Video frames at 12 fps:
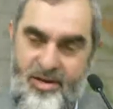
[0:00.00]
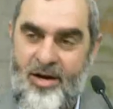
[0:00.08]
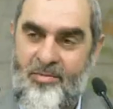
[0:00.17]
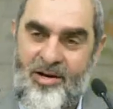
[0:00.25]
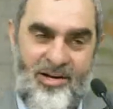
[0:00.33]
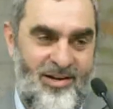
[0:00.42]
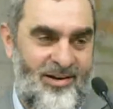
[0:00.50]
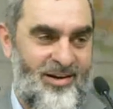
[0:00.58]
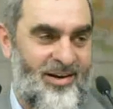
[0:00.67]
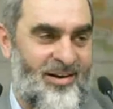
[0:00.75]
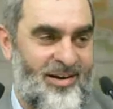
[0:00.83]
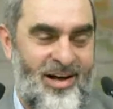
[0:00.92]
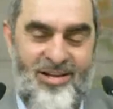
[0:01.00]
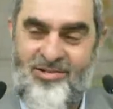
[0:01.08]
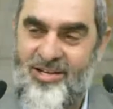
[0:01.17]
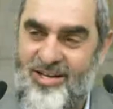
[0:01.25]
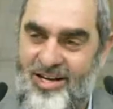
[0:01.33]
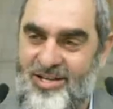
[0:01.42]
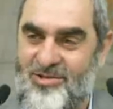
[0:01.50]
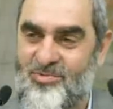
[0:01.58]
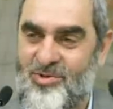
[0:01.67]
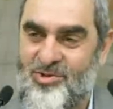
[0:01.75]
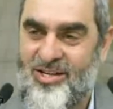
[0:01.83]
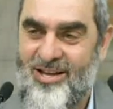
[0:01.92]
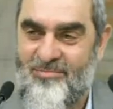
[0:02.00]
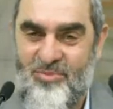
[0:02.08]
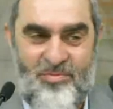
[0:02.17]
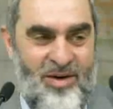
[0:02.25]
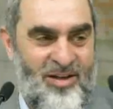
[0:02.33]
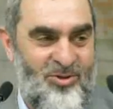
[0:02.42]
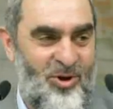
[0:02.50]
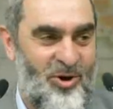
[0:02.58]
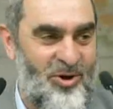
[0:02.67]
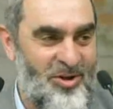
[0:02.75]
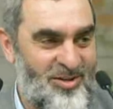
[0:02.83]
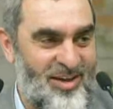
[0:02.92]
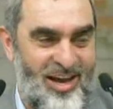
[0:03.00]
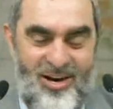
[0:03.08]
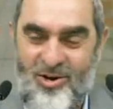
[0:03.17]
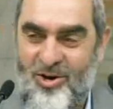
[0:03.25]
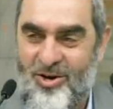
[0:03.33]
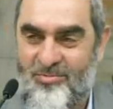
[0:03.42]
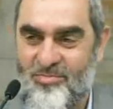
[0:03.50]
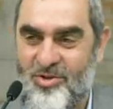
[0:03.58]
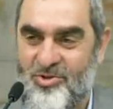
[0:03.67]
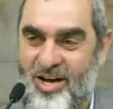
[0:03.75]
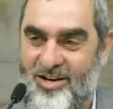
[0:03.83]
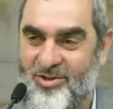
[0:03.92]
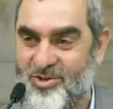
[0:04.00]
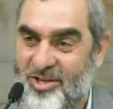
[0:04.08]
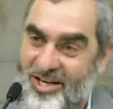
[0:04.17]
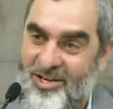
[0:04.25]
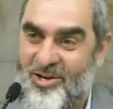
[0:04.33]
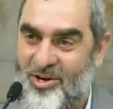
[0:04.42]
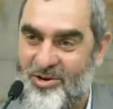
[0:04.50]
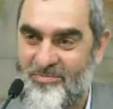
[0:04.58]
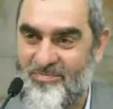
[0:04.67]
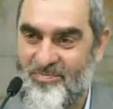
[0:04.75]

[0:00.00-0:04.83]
aman Allah al sana İsviçre'den bir bando geliyor bir şarkıcı geliyor